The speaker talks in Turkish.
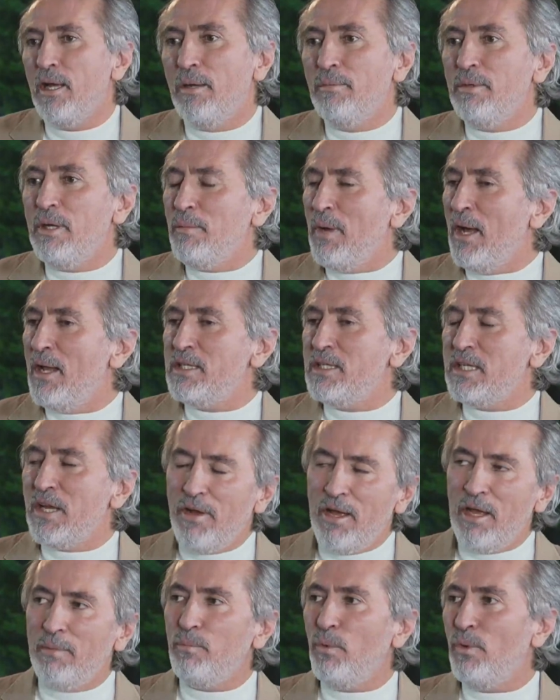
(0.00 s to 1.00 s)
Ama
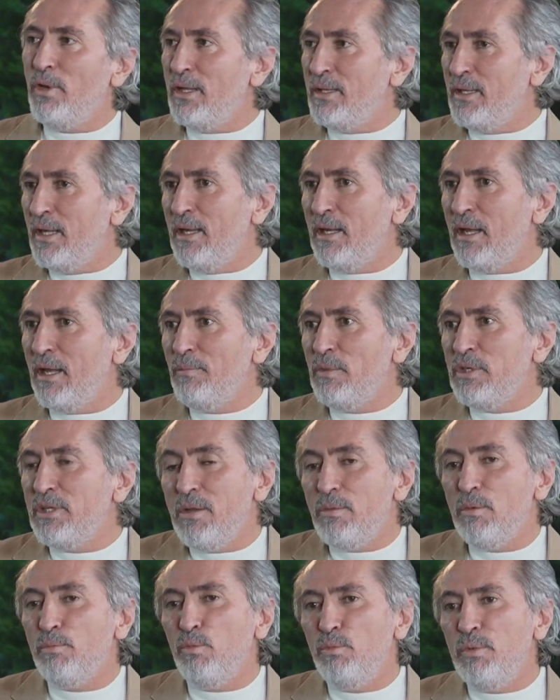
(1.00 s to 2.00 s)
maalesef hayat böyle değil.
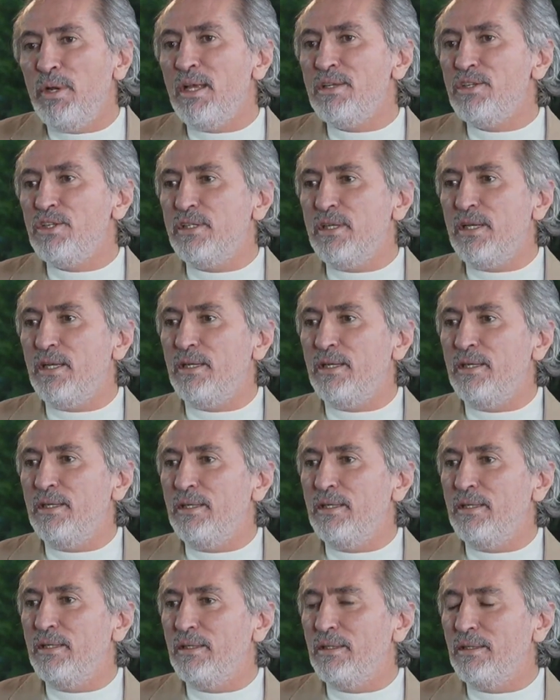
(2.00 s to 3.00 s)
Ama dediğim gibi biraz işte
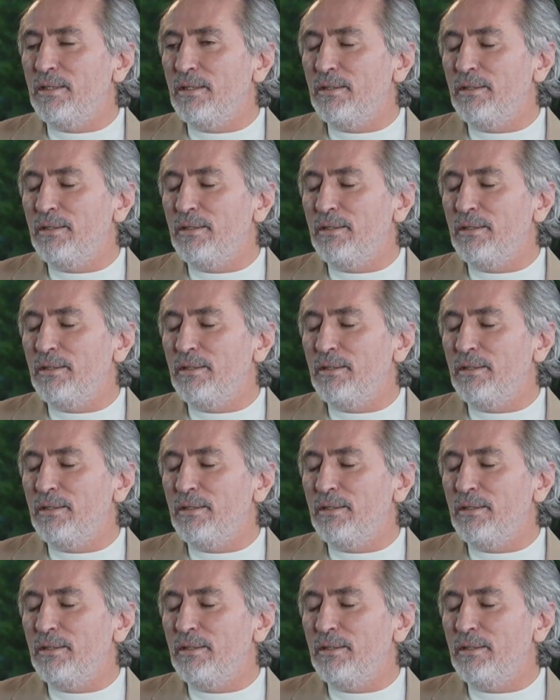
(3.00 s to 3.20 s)
e,